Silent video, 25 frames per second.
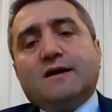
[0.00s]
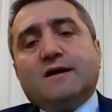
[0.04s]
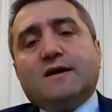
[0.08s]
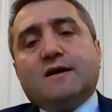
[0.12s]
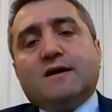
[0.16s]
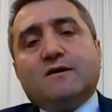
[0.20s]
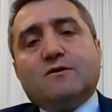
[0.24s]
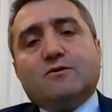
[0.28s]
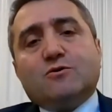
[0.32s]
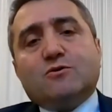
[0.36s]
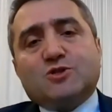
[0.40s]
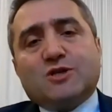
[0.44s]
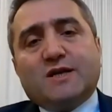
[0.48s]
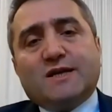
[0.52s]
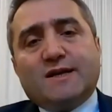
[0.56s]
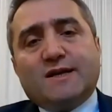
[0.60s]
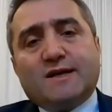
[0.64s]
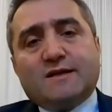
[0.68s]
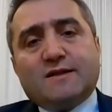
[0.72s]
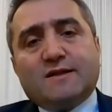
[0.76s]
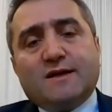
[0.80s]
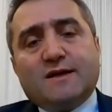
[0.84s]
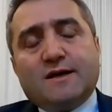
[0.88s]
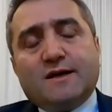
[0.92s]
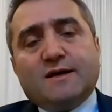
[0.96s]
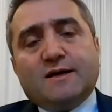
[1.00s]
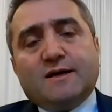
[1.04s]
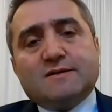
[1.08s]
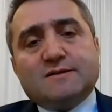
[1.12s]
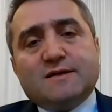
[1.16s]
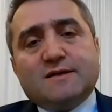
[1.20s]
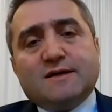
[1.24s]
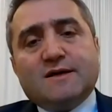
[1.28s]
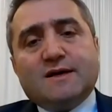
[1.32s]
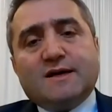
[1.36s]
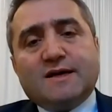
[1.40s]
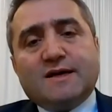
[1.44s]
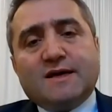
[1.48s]
özellikle
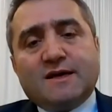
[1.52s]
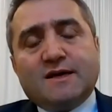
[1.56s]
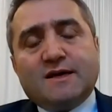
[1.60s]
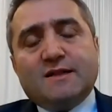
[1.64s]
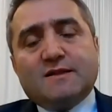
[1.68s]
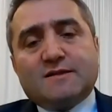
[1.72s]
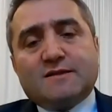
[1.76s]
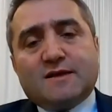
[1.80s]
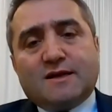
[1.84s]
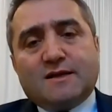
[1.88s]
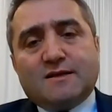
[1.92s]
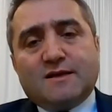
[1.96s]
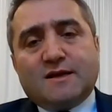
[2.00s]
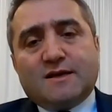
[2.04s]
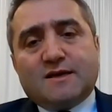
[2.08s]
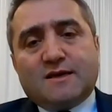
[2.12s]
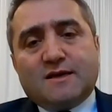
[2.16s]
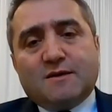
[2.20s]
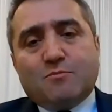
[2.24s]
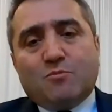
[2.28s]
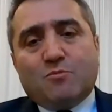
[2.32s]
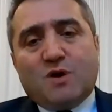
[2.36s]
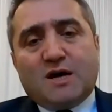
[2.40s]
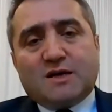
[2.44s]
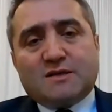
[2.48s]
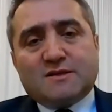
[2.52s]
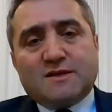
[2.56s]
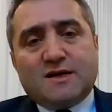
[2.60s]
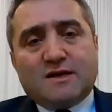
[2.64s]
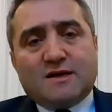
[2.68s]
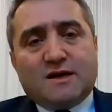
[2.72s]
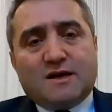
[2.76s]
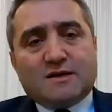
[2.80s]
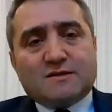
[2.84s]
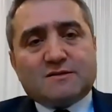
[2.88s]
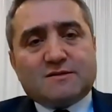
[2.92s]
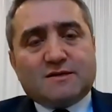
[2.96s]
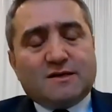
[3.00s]
e, İngiltere'deki Magna
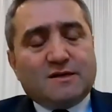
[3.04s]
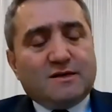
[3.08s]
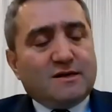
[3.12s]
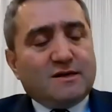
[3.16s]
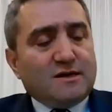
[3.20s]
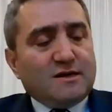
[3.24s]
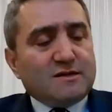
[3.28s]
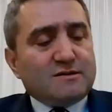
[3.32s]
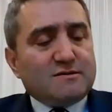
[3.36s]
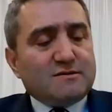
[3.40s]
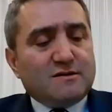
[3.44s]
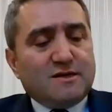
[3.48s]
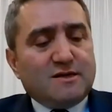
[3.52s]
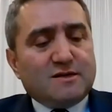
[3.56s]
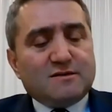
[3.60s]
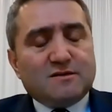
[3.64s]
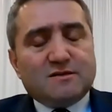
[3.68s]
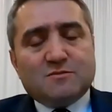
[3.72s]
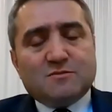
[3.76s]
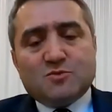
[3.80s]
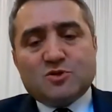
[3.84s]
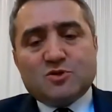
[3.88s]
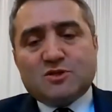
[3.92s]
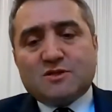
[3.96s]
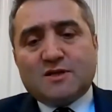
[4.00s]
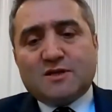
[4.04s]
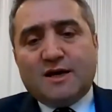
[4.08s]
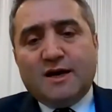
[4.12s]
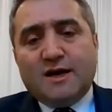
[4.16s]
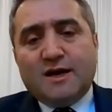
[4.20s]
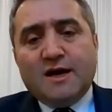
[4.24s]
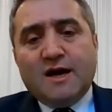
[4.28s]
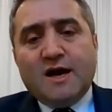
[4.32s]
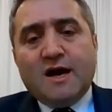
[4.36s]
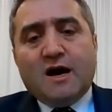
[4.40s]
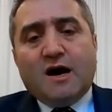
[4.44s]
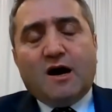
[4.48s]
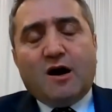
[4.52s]
Carta'yı hatırladığımızda
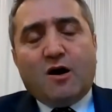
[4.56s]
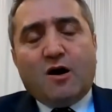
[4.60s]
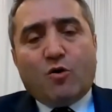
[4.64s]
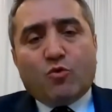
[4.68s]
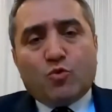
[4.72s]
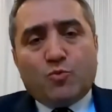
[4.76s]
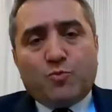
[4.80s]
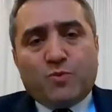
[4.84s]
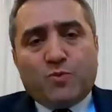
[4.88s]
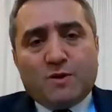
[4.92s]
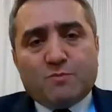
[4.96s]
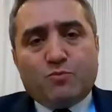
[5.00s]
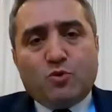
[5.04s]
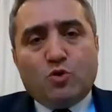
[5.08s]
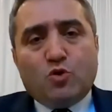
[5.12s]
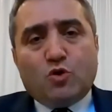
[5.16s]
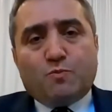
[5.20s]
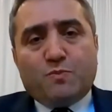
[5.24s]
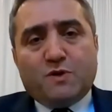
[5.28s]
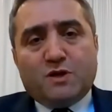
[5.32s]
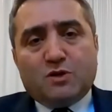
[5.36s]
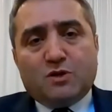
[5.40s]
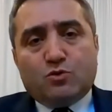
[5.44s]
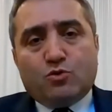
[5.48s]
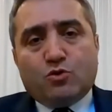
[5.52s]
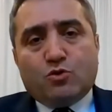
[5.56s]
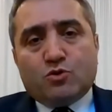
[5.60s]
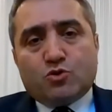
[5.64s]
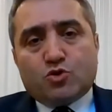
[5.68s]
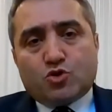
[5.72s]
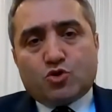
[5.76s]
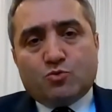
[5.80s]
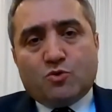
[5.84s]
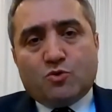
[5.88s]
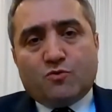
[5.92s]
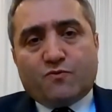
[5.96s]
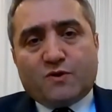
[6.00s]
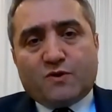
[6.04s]
Avrupa büyük bir
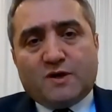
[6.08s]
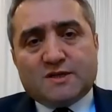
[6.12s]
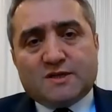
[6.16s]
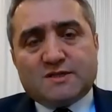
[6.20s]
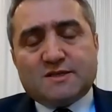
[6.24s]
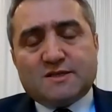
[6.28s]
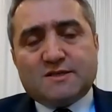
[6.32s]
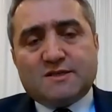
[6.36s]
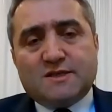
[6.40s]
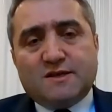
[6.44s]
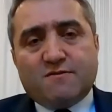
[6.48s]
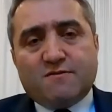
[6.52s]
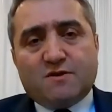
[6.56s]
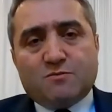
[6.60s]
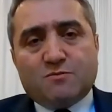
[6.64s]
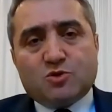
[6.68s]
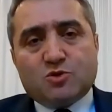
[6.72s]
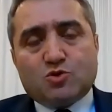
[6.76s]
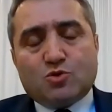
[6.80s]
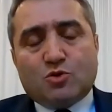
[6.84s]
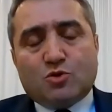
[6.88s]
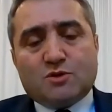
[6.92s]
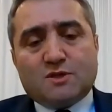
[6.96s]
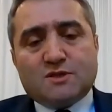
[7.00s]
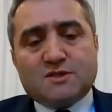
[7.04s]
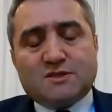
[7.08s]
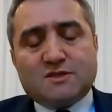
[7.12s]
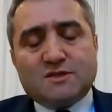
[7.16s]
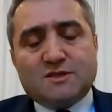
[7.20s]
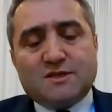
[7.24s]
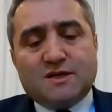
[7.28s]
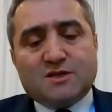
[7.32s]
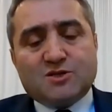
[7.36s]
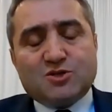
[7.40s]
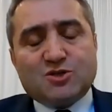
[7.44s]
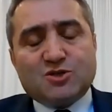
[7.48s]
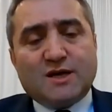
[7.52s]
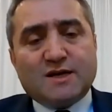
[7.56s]
dönüşümü Fransız devrimi sonrası
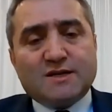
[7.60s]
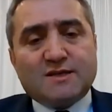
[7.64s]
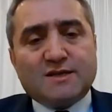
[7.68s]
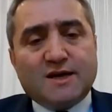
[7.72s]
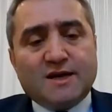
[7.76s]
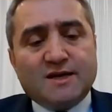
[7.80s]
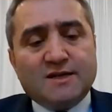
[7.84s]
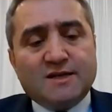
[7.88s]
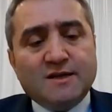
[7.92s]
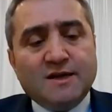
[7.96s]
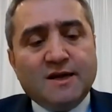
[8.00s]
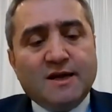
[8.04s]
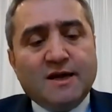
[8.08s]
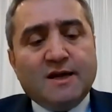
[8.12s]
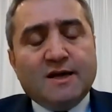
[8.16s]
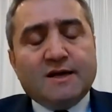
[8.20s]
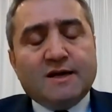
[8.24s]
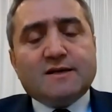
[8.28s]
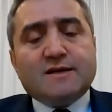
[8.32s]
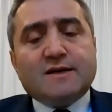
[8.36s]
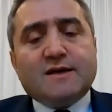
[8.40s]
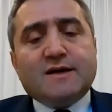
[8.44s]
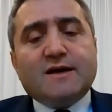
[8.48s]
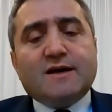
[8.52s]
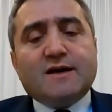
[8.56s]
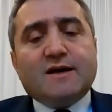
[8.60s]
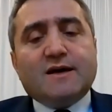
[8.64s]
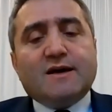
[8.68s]
yaşarken e,